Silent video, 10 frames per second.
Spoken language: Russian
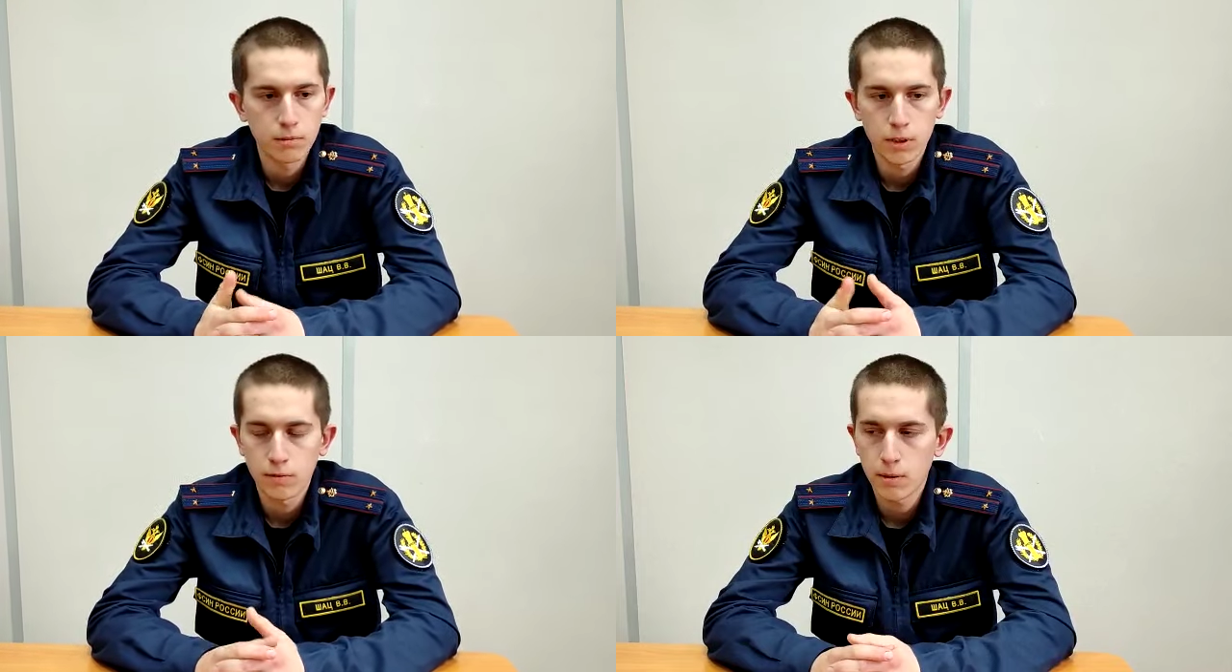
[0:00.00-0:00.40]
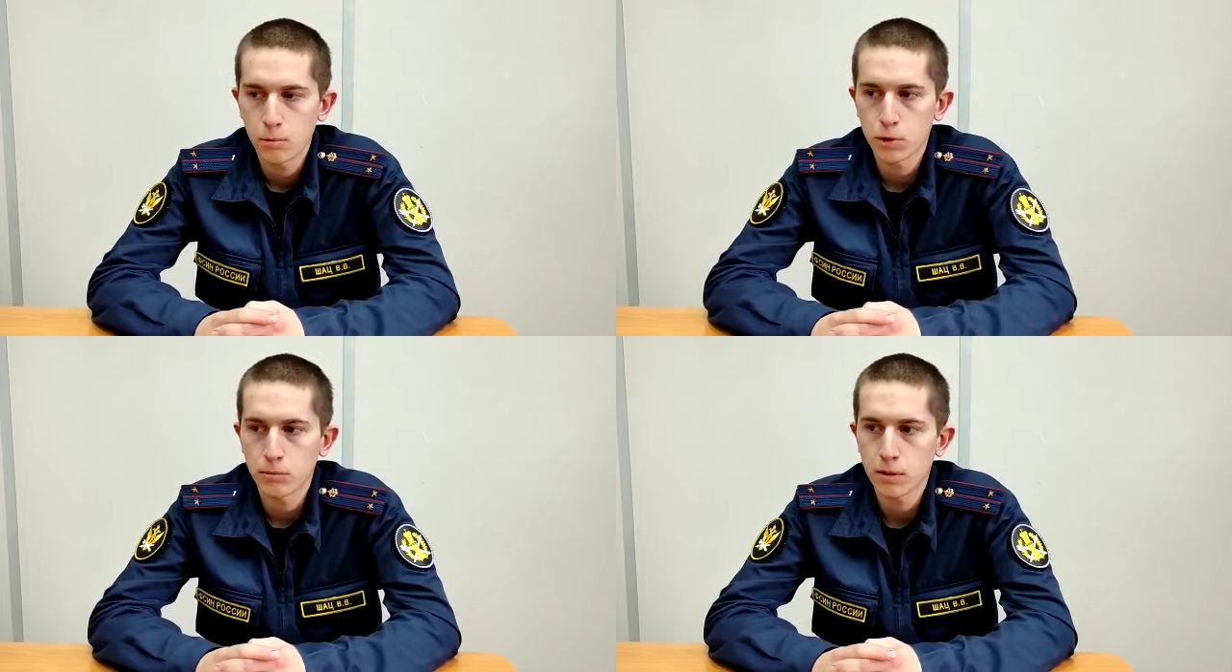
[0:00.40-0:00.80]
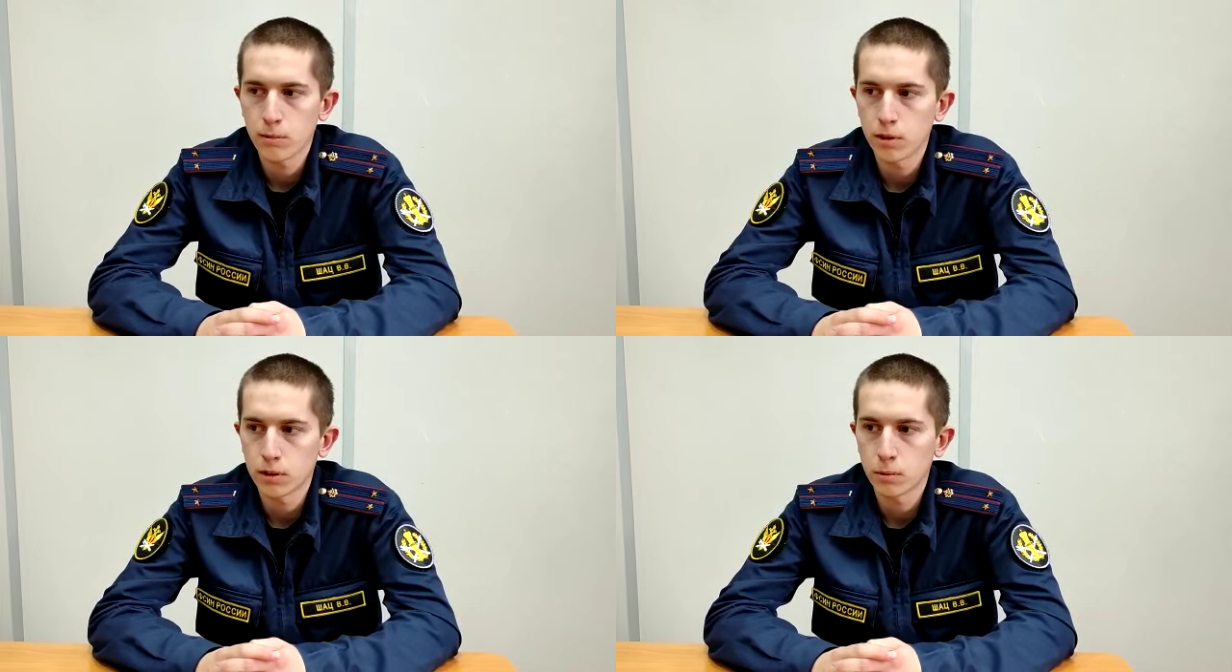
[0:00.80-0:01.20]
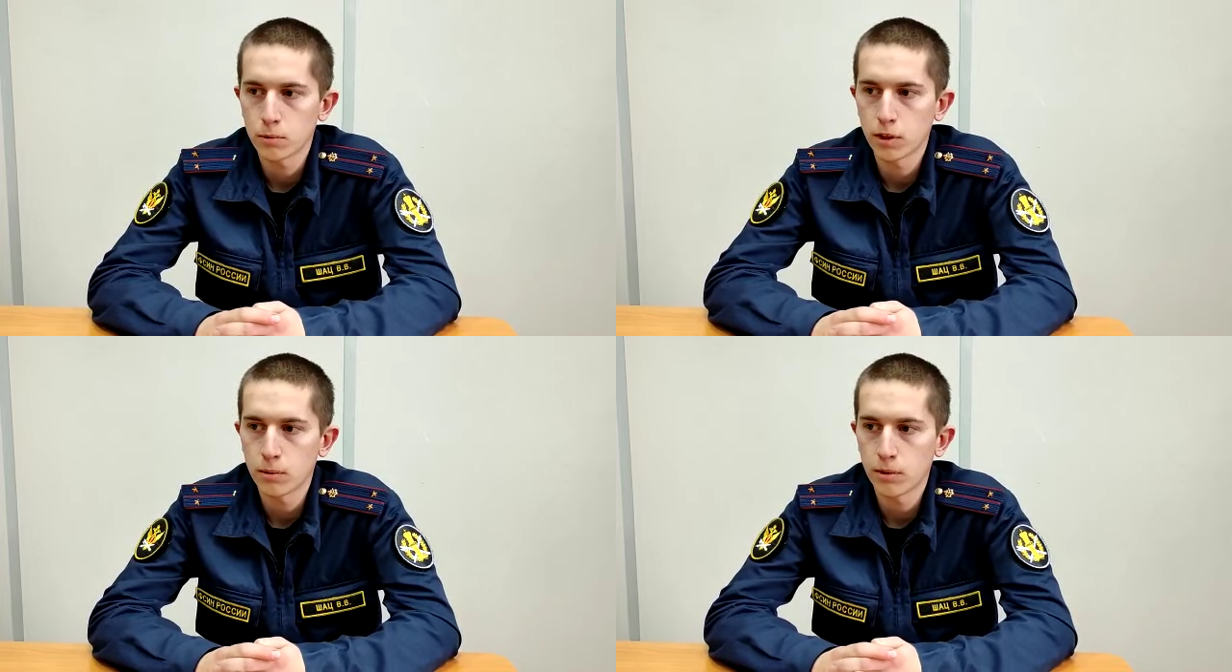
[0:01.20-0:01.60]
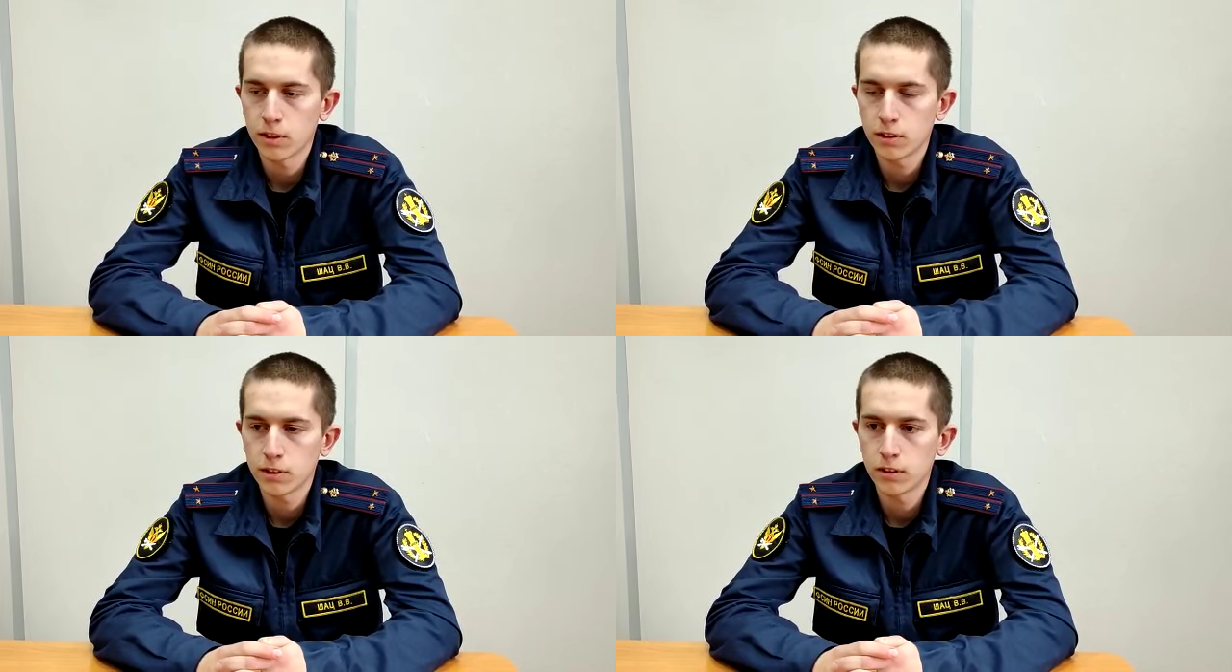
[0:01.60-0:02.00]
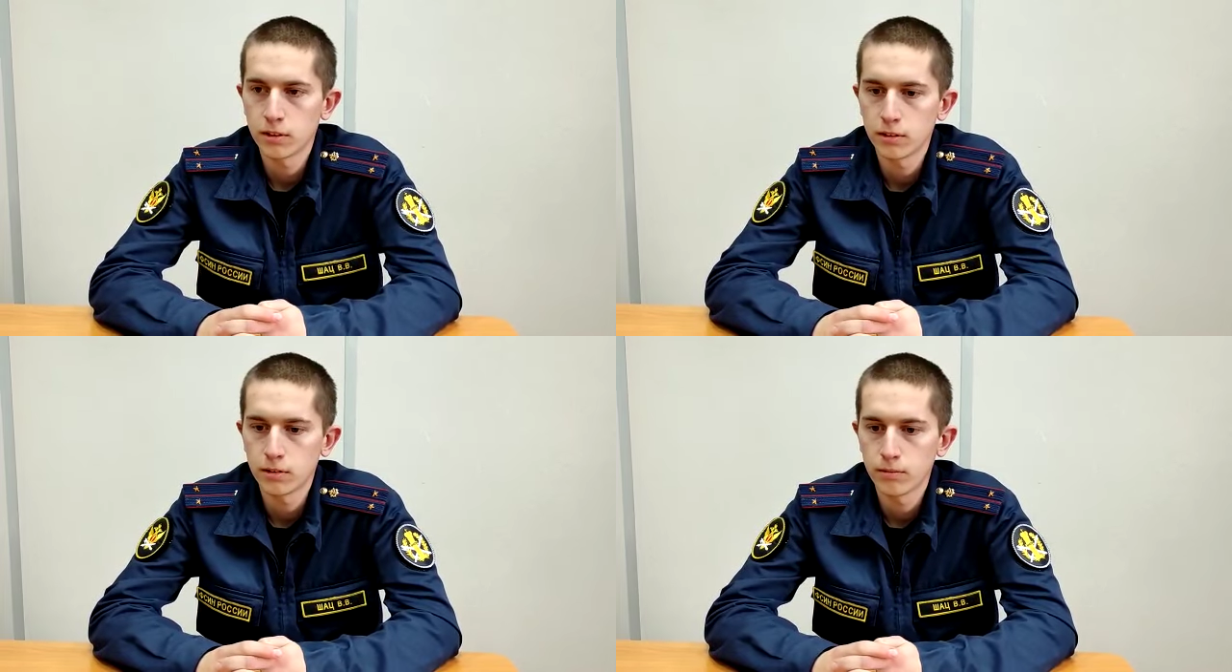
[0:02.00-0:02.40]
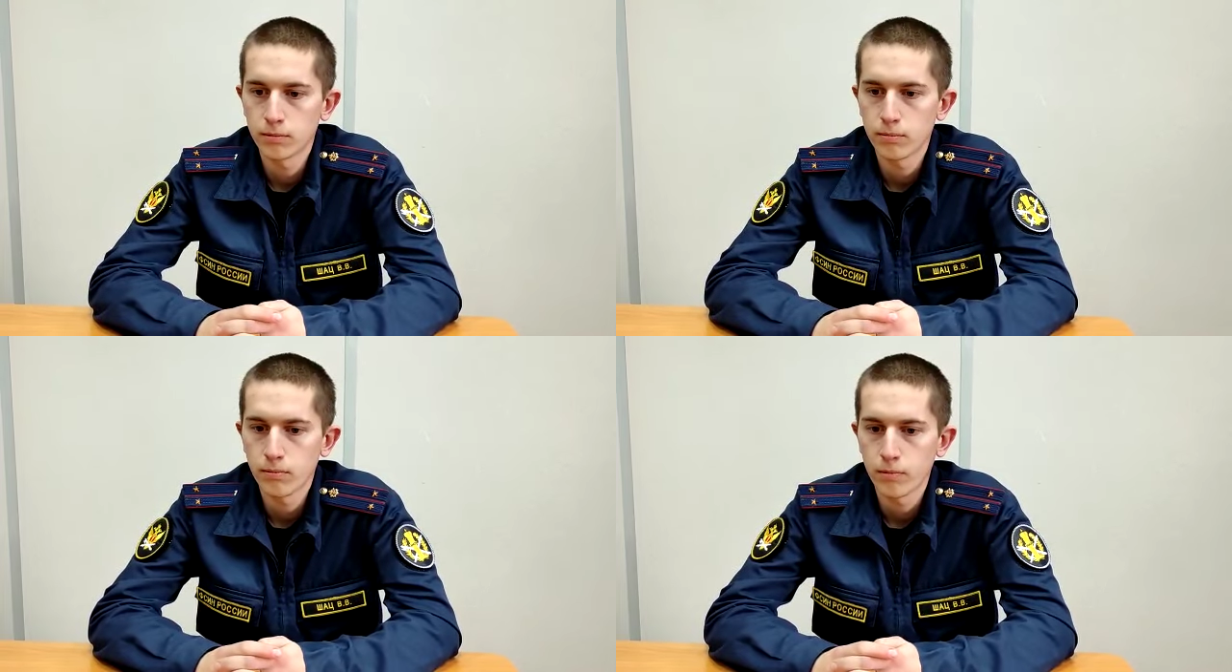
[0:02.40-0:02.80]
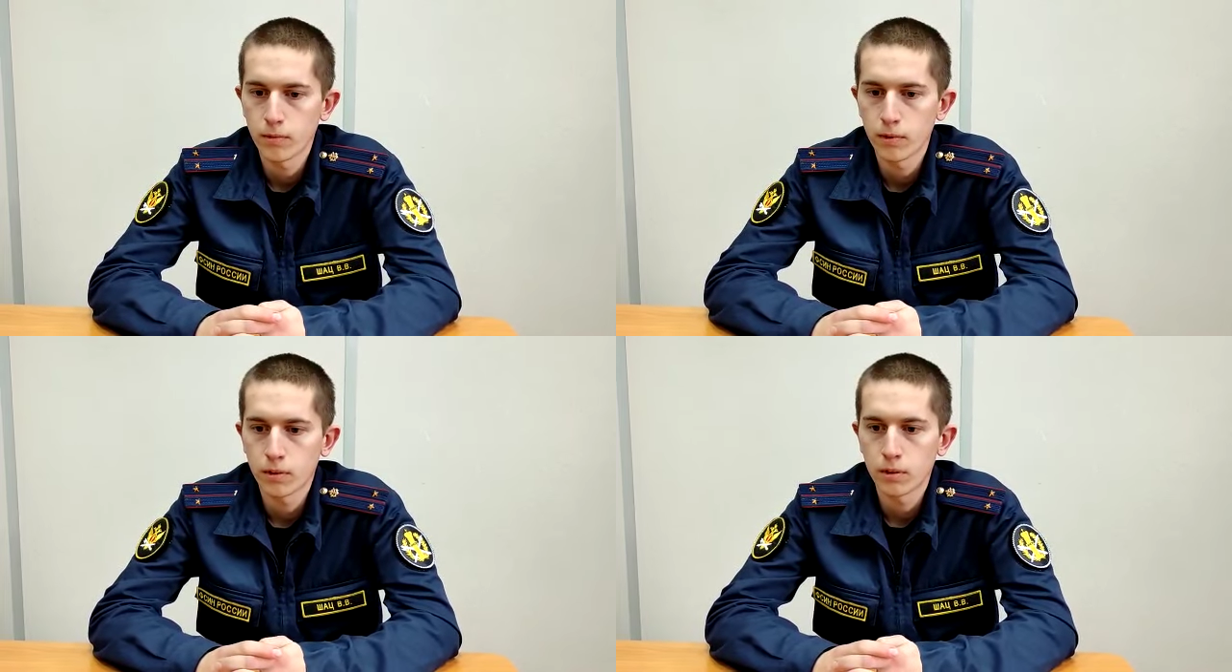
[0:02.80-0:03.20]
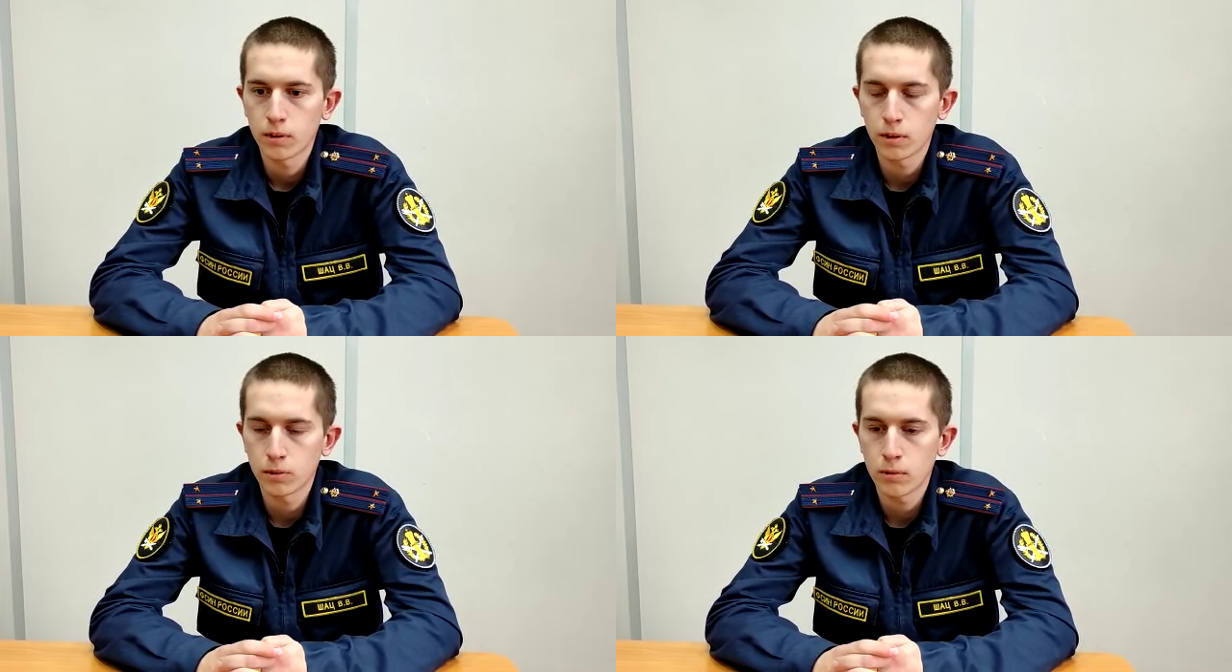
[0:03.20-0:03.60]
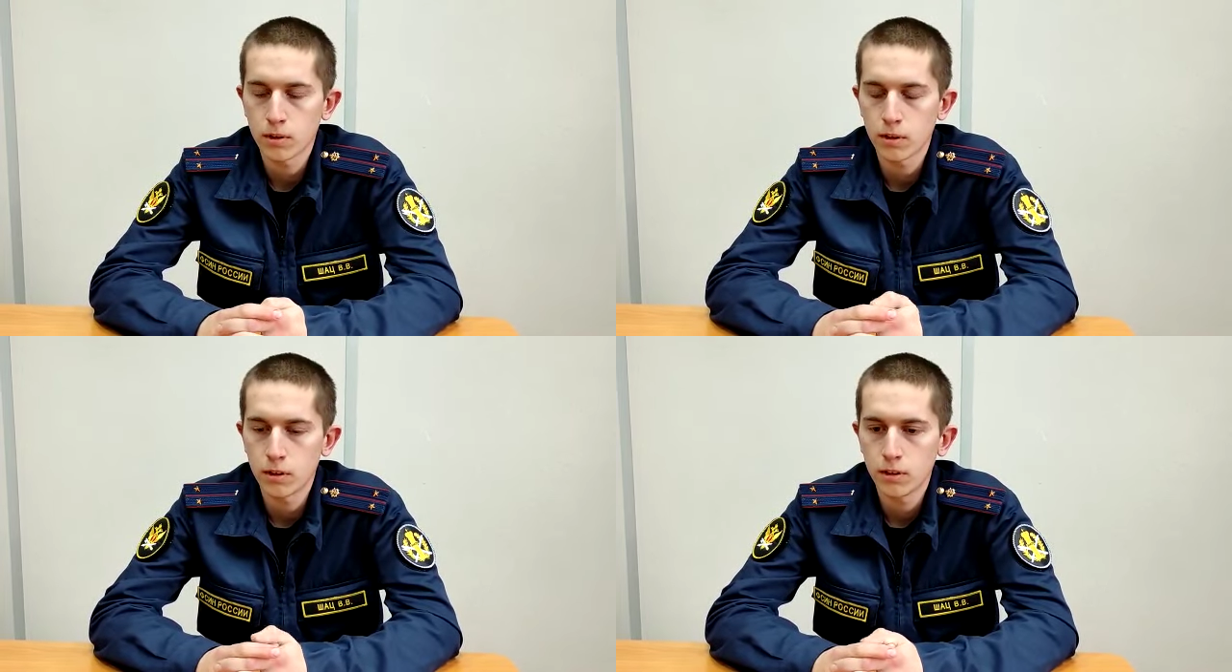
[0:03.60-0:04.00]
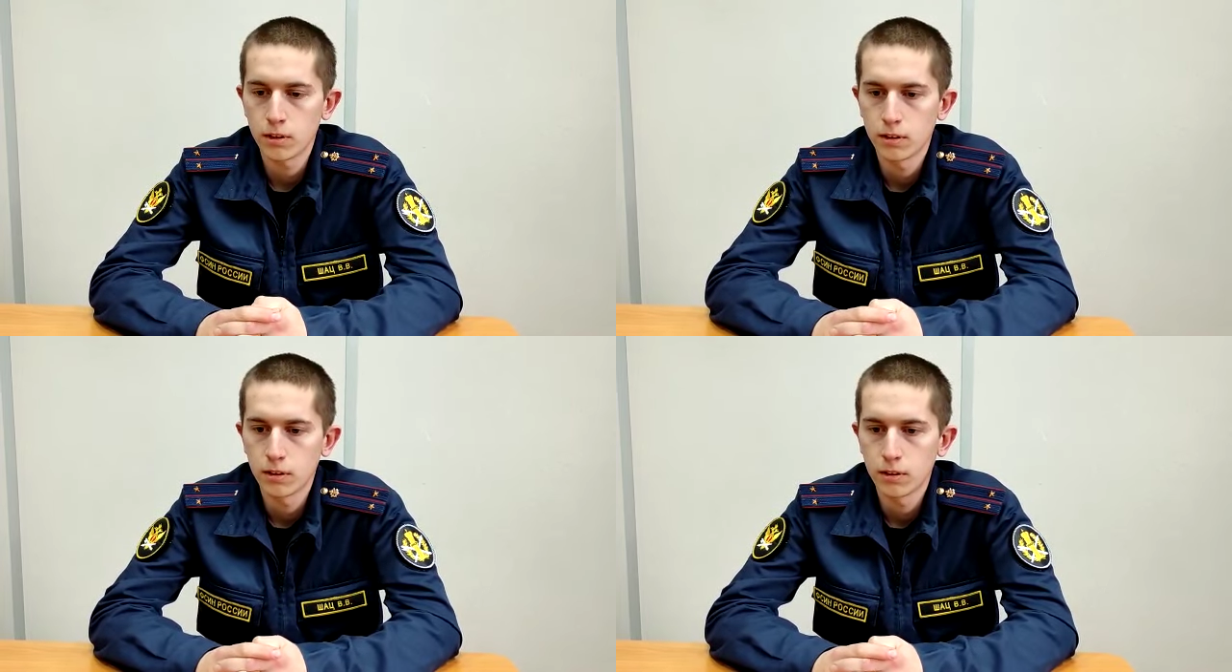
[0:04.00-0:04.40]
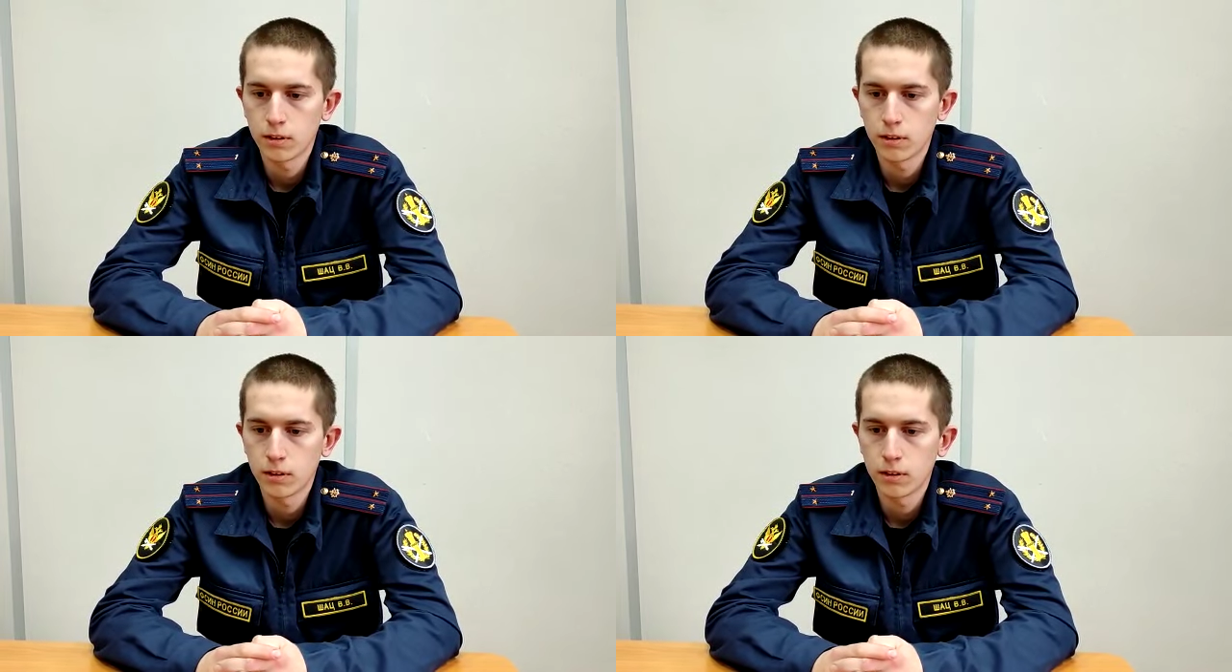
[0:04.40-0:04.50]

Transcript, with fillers: В это время уже прибыли сотрудники полиции, которые и